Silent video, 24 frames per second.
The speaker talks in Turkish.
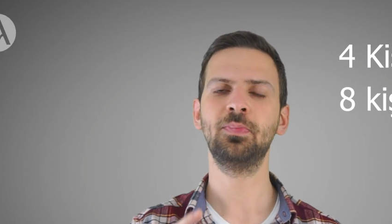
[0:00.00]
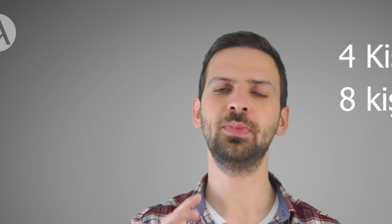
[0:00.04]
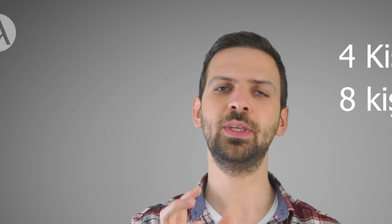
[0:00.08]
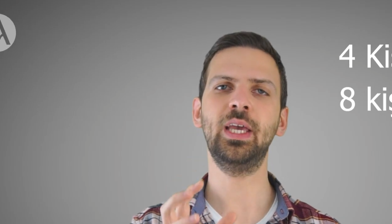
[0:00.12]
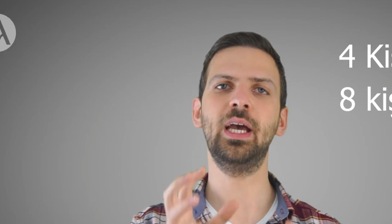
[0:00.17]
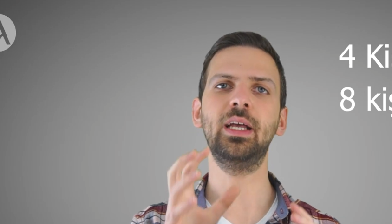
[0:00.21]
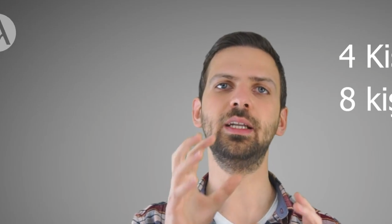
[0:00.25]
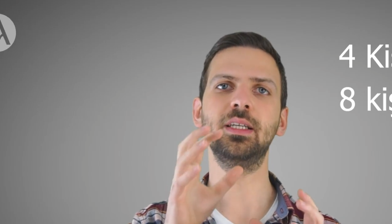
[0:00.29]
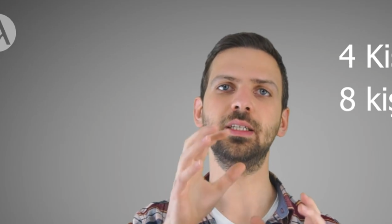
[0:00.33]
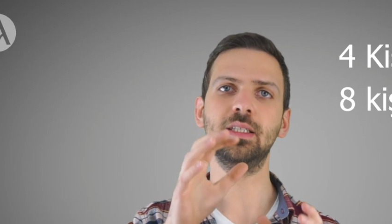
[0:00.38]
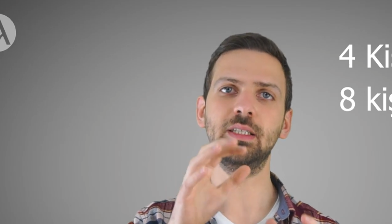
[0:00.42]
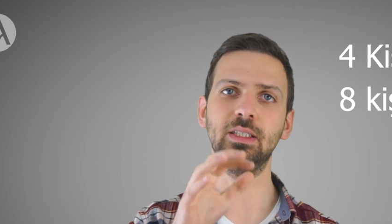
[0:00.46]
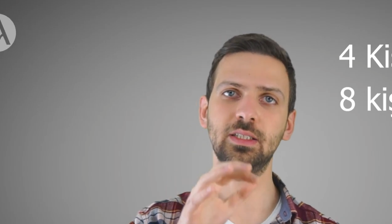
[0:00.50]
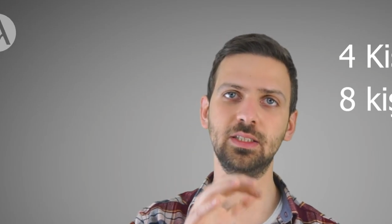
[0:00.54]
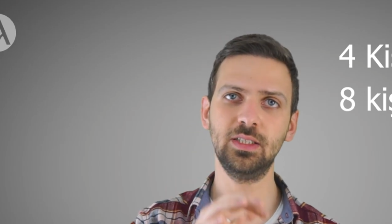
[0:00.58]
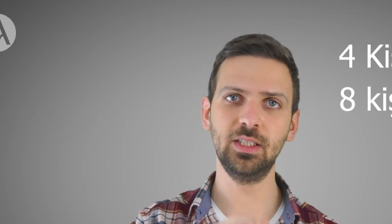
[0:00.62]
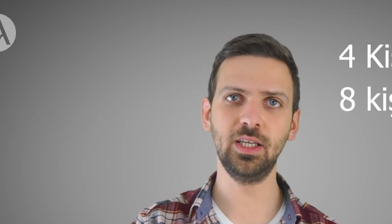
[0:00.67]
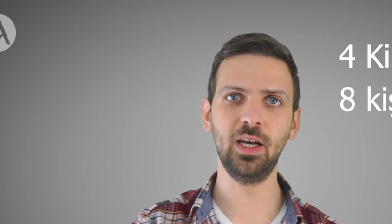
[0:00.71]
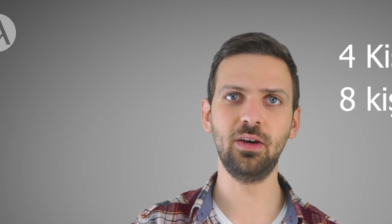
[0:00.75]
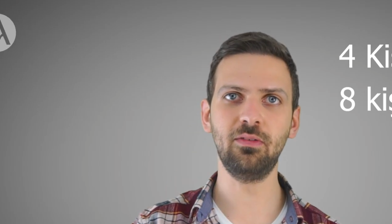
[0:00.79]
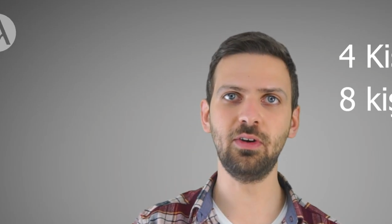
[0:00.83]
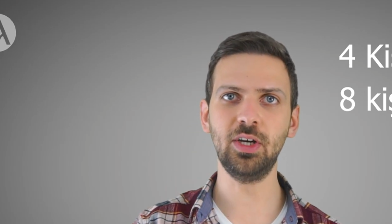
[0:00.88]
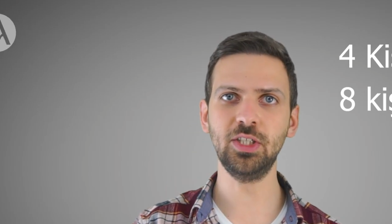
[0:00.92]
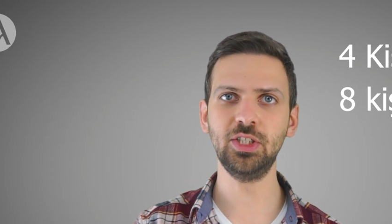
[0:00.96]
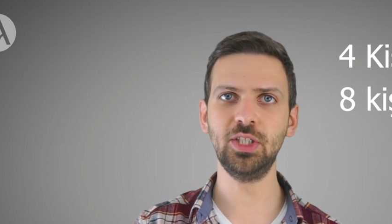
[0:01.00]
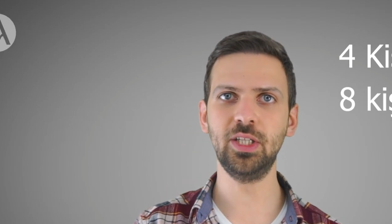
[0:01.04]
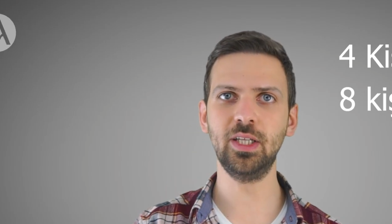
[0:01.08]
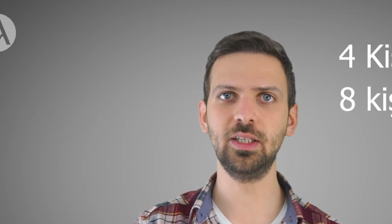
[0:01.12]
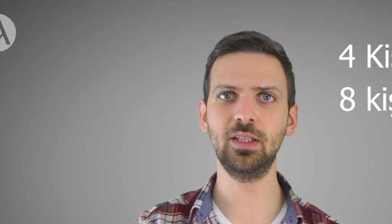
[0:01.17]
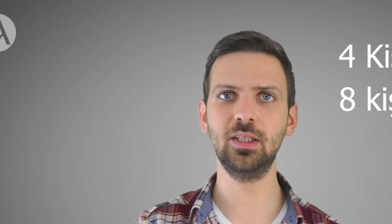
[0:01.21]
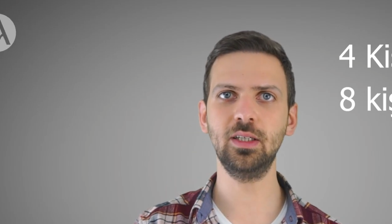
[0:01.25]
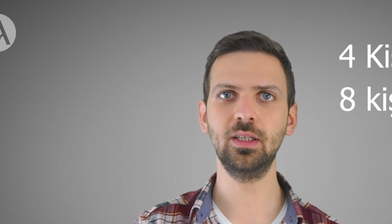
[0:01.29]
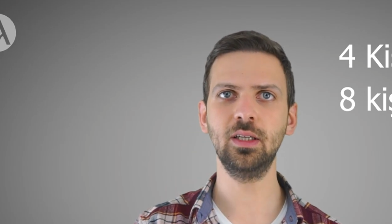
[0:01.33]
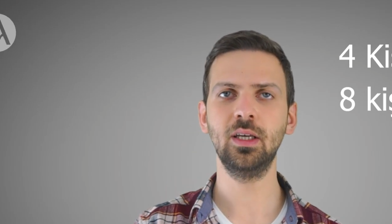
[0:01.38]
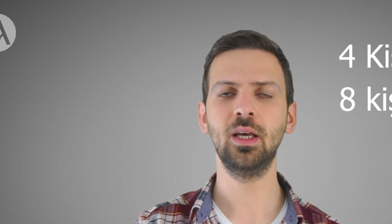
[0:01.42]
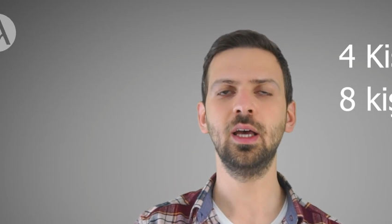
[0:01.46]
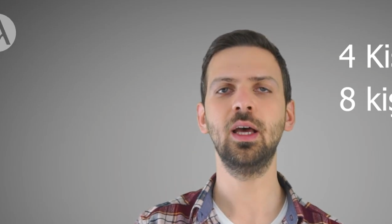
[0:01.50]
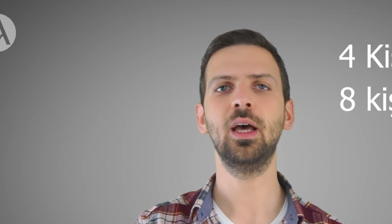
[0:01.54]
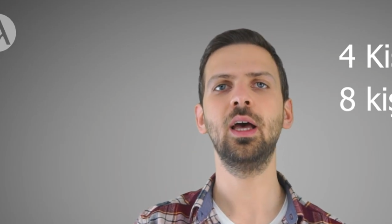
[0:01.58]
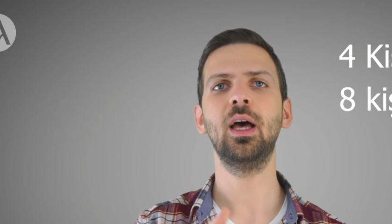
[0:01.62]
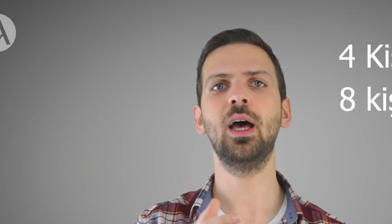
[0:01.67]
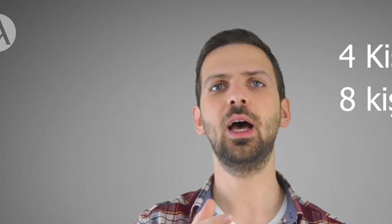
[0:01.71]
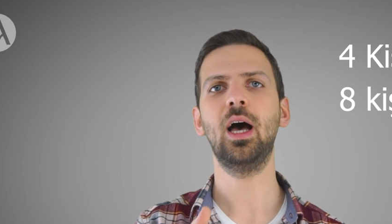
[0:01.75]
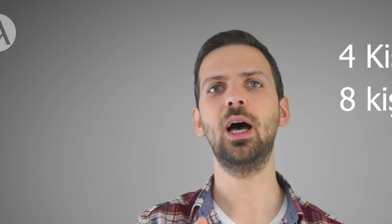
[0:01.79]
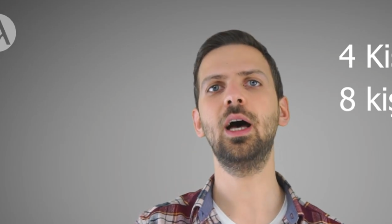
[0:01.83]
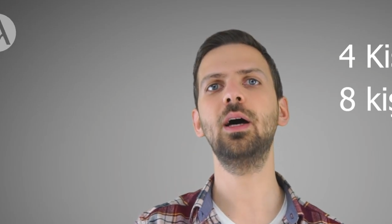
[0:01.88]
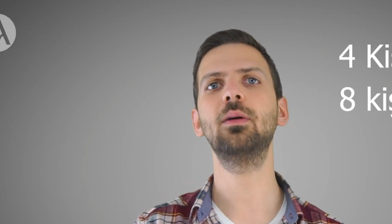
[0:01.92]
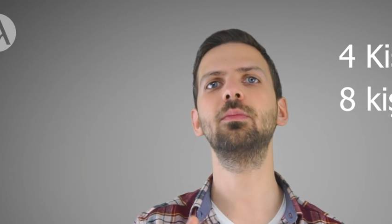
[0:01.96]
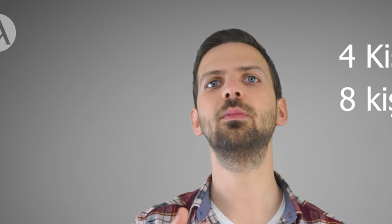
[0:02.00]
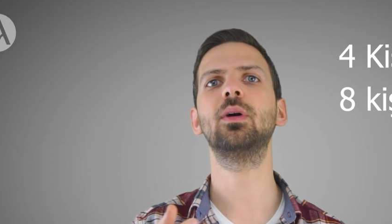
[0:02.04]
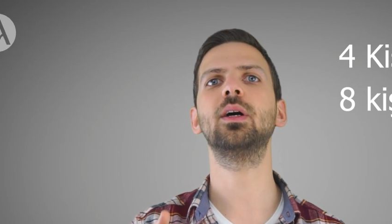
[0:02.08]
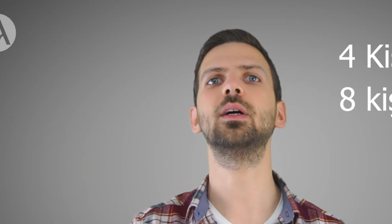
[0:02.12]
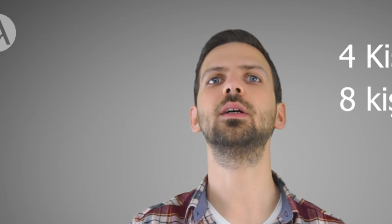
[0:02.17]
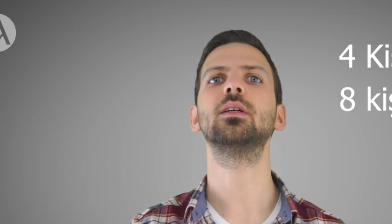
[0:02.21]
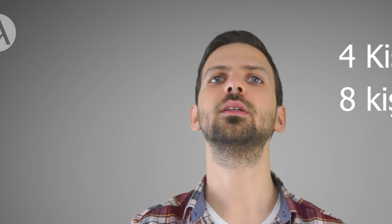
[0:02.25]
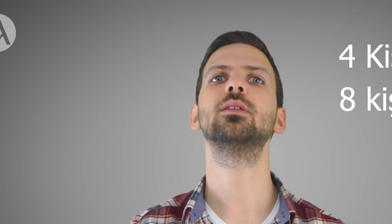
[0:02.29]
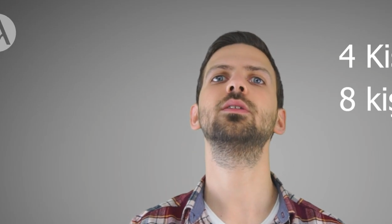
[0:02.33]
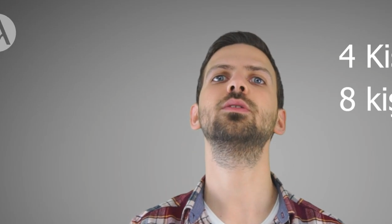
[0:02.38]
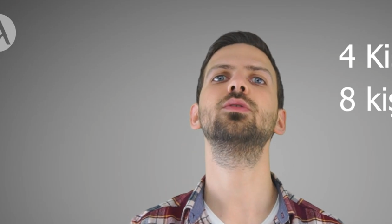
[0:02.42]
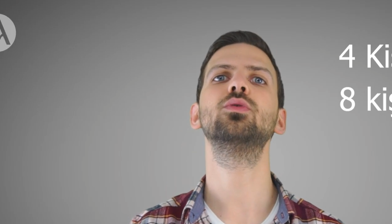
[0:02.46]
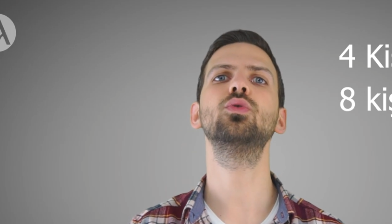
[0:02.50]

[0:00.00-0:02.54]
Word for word: Yani hızı yavaşladı ama